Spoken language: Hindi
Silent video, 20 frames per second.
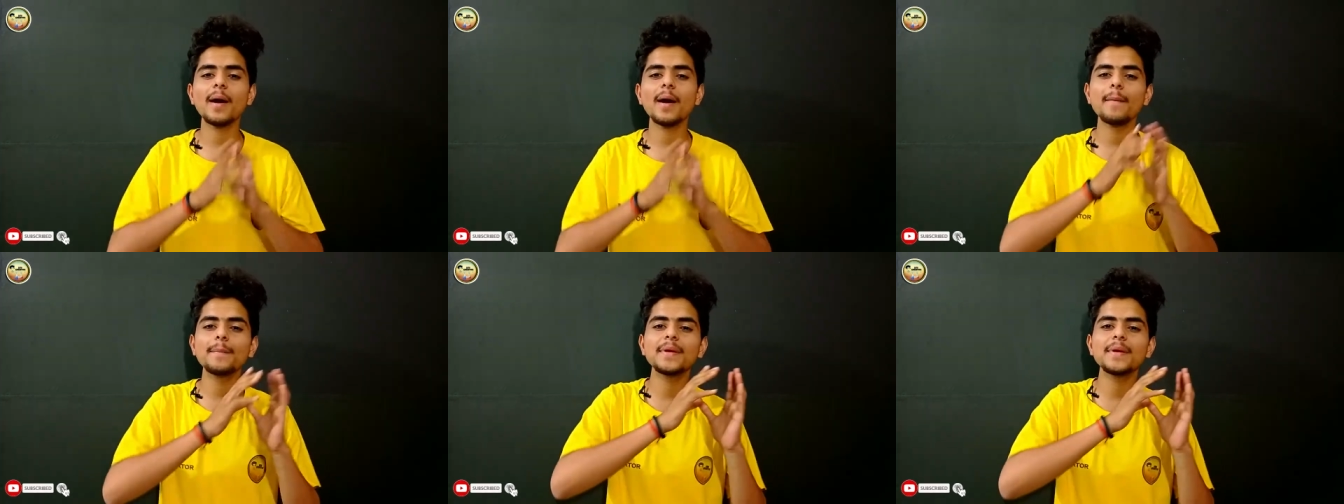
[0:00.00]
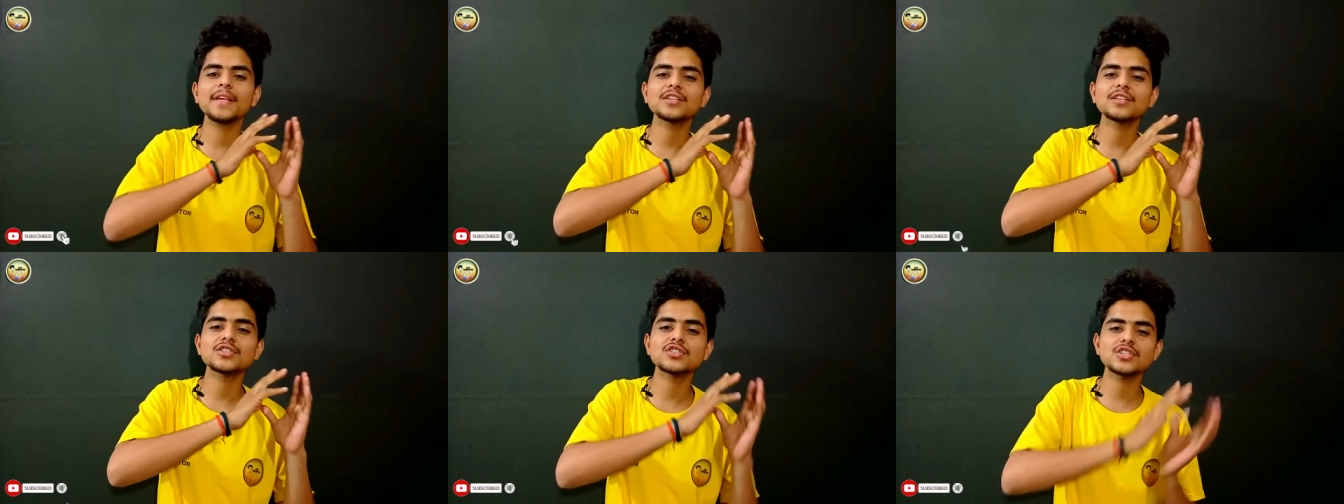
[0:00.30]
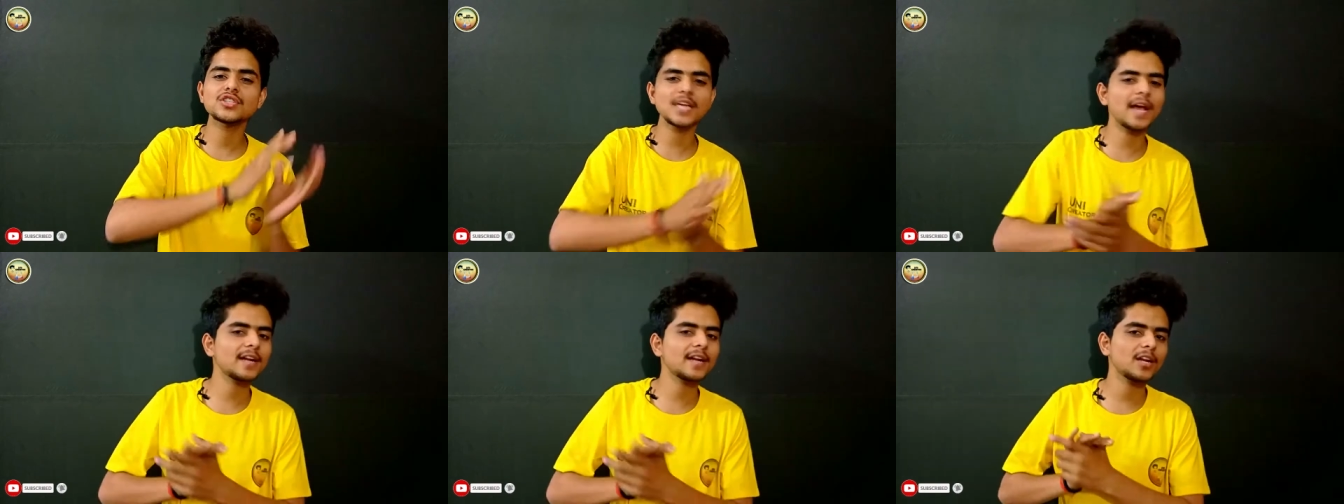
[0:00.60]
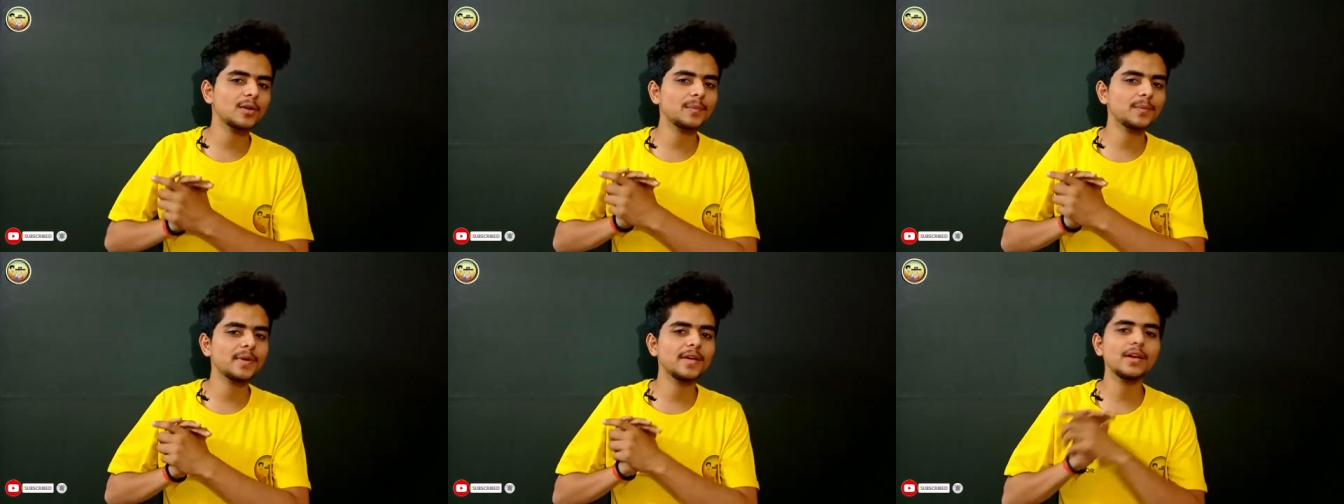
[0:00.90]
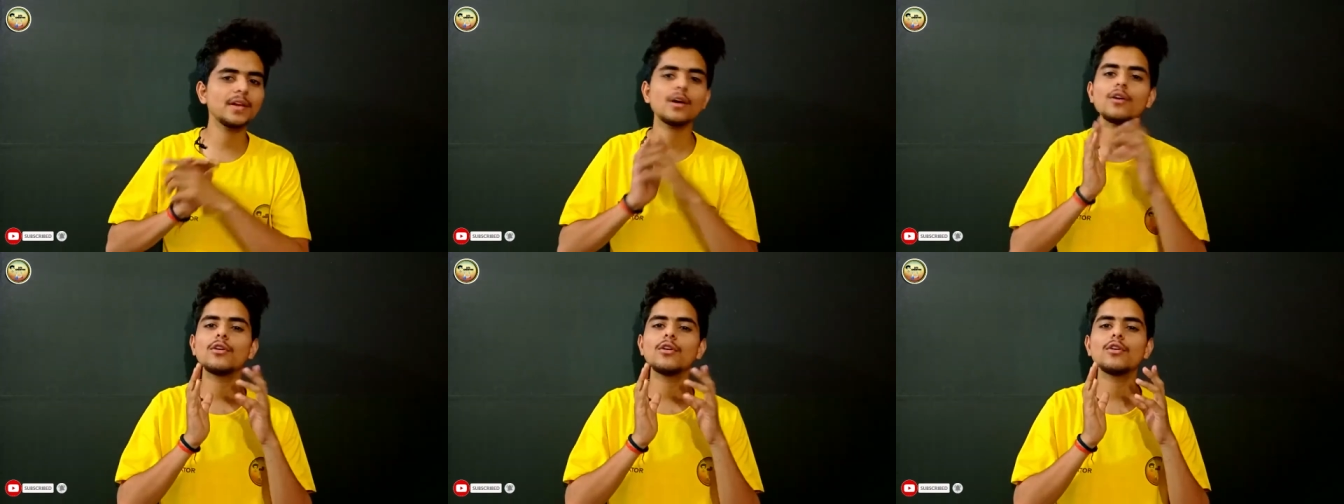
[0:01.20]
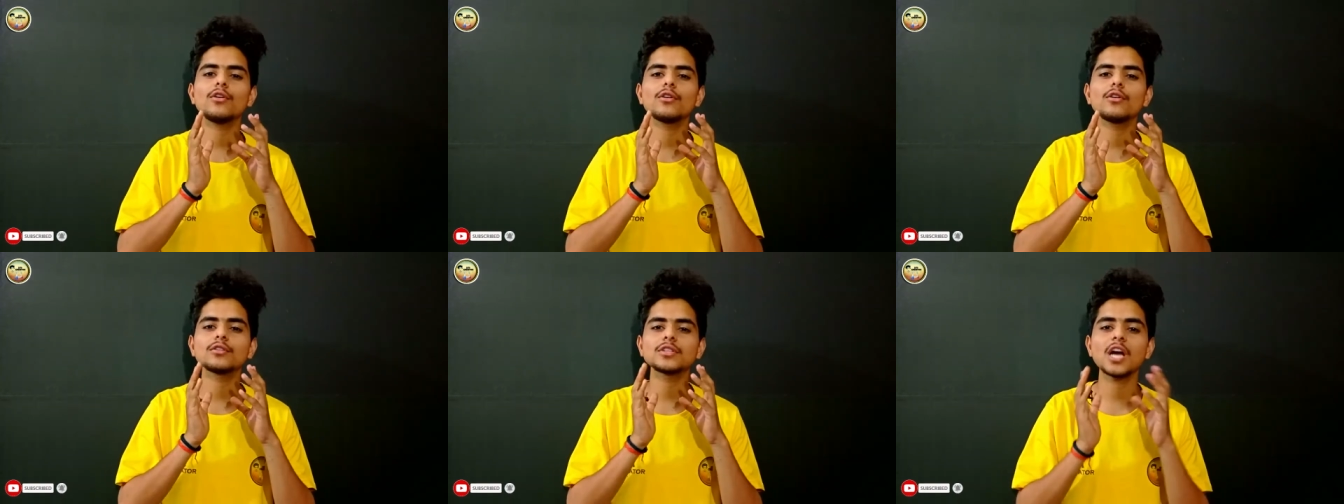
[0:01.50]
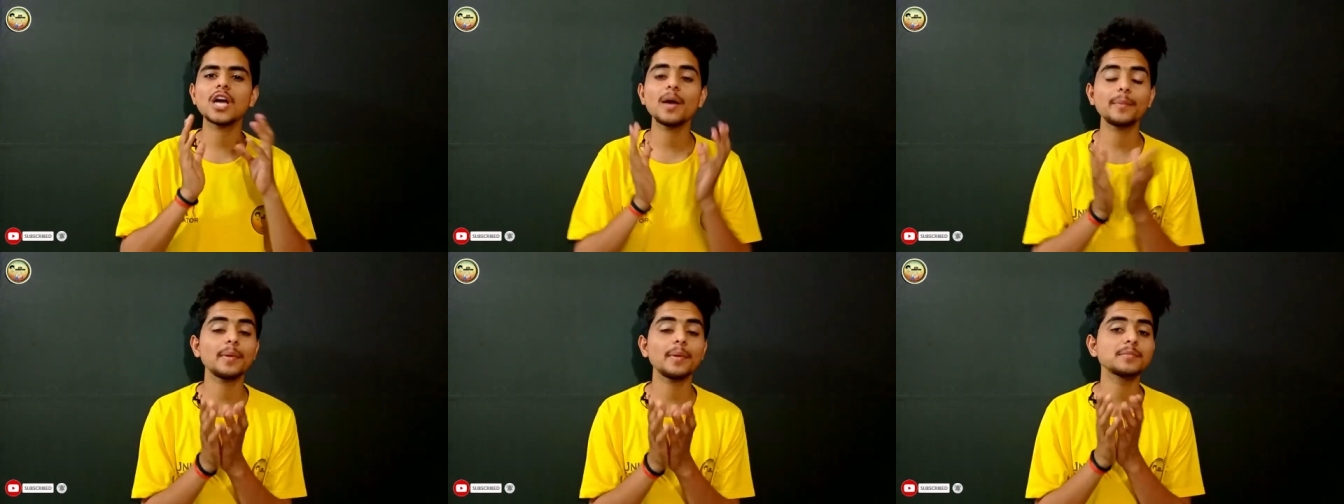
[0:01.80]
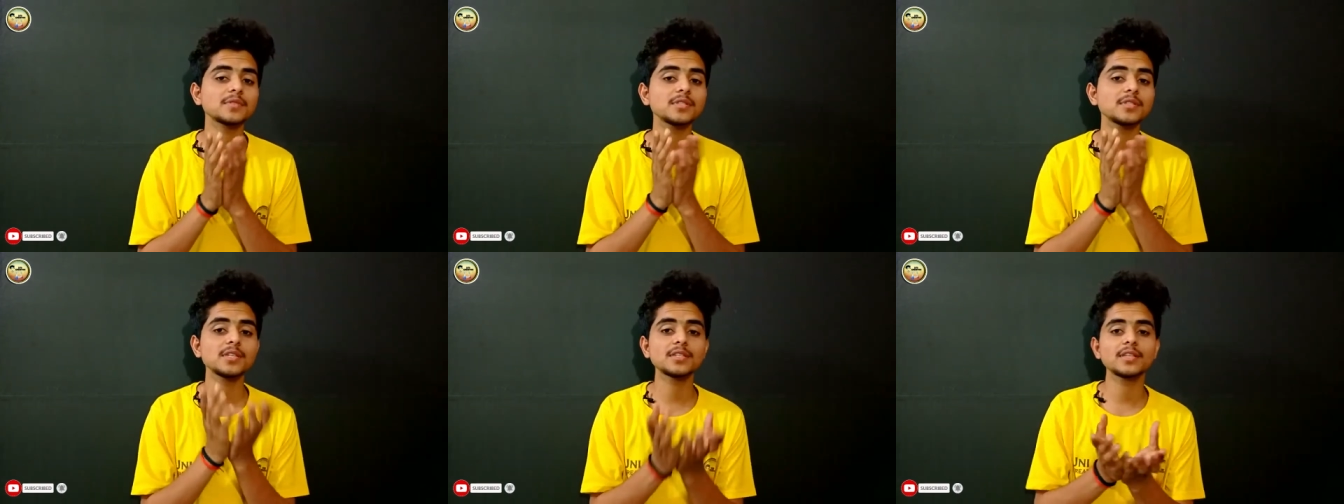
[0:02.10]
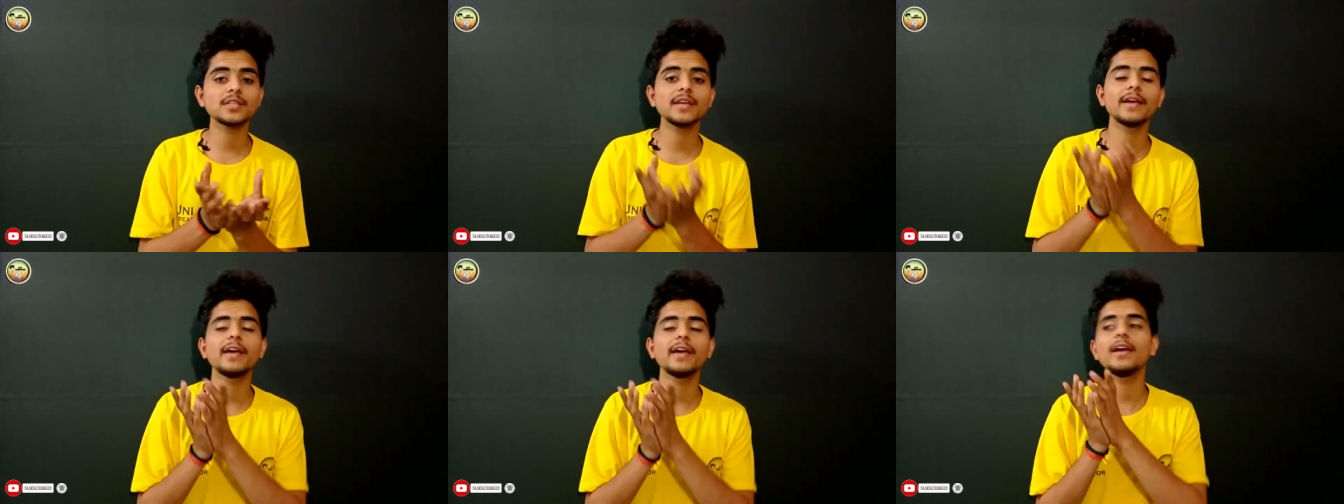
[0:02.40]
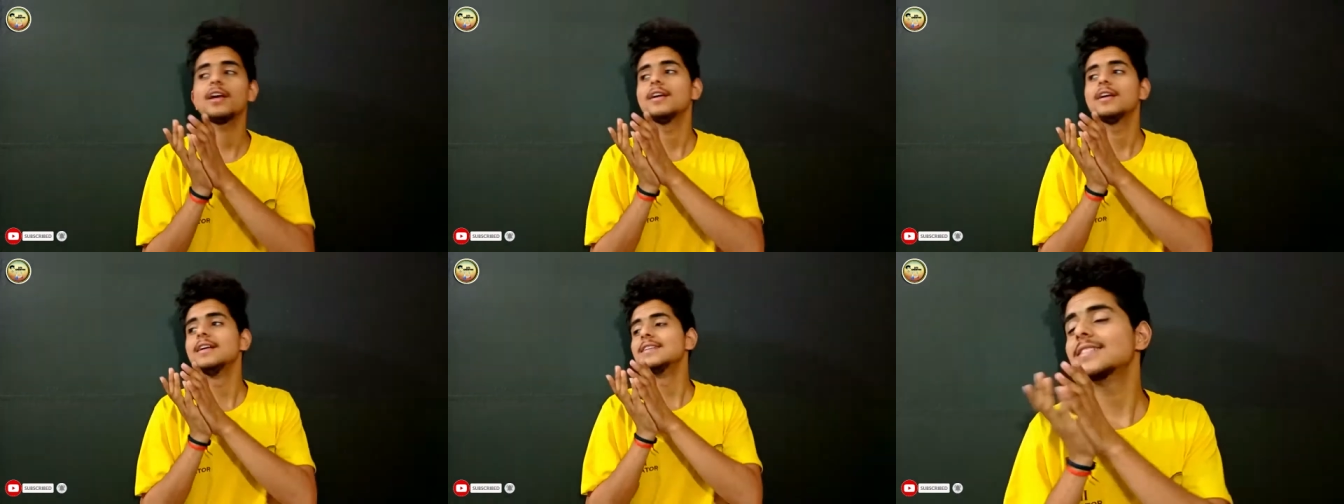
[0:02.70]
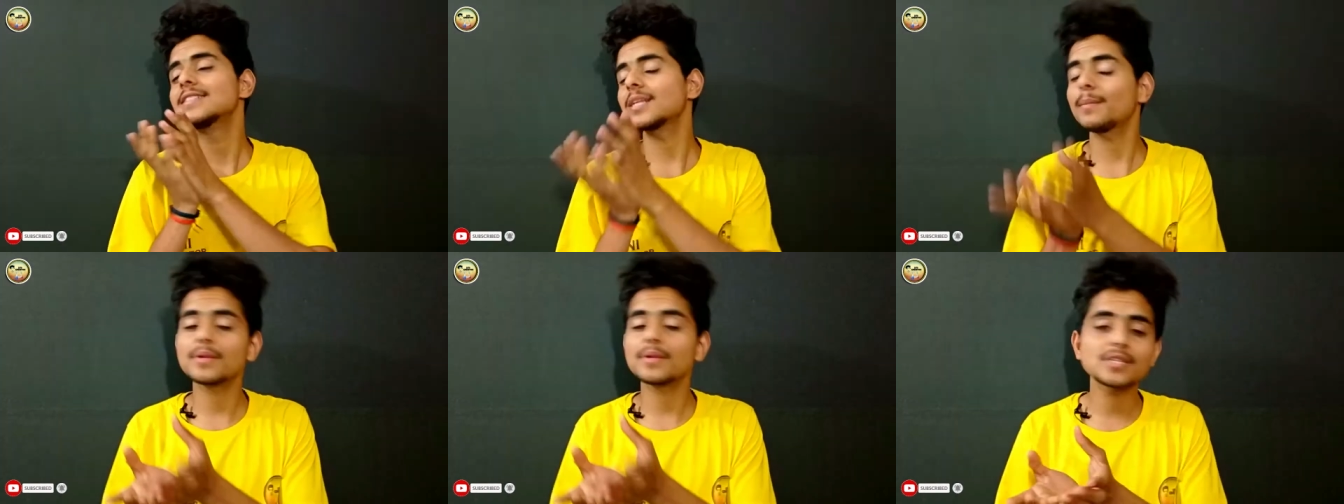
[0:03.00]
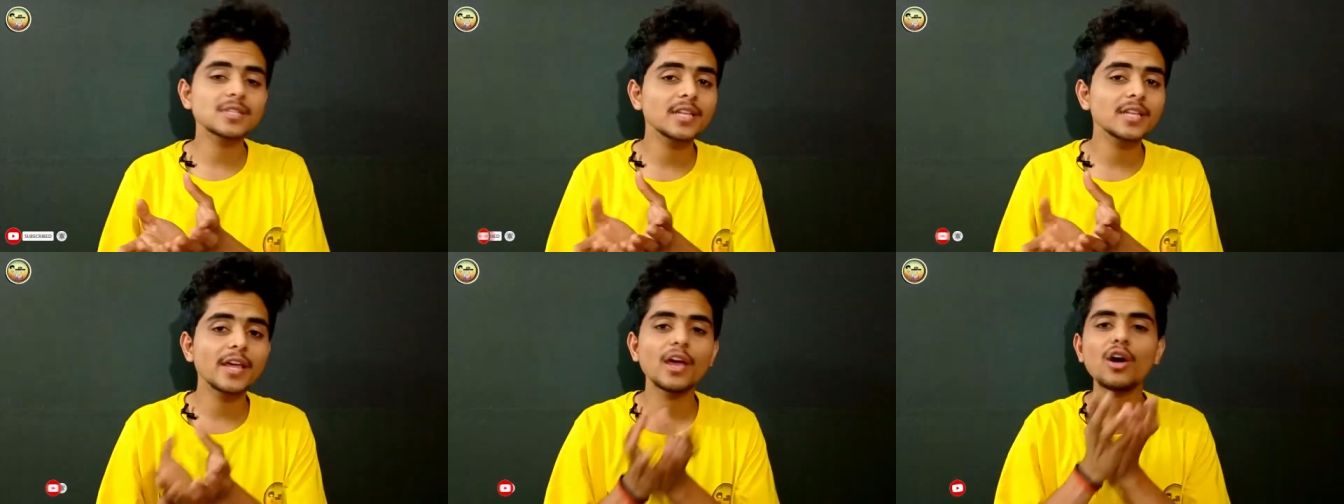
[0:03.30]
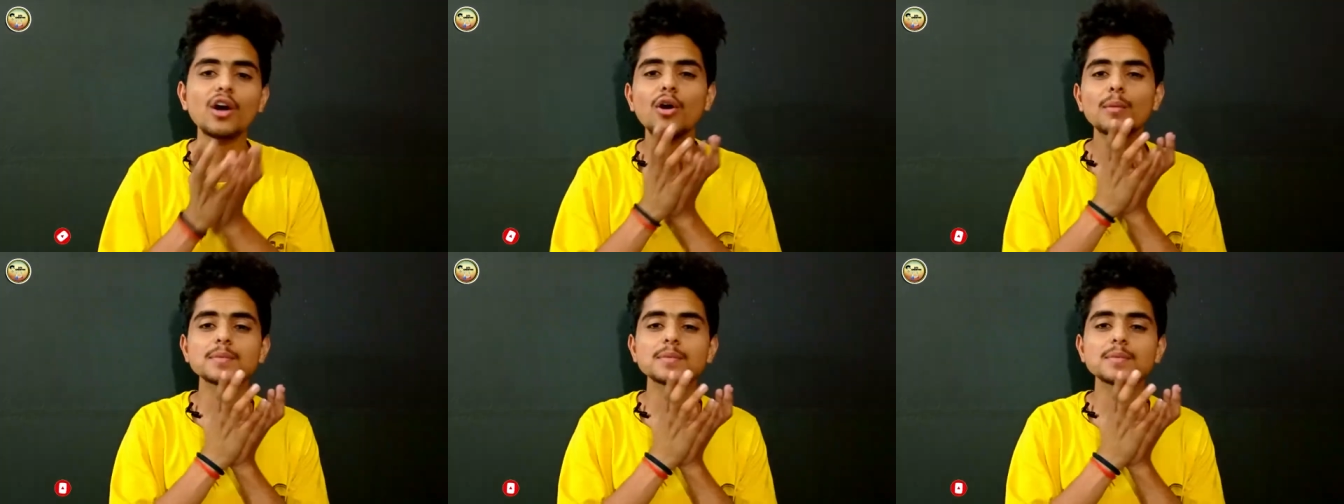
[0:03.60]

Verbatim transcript: अपने इस चैनल में और जहाँ पे हम सीखते हैं समझते हैं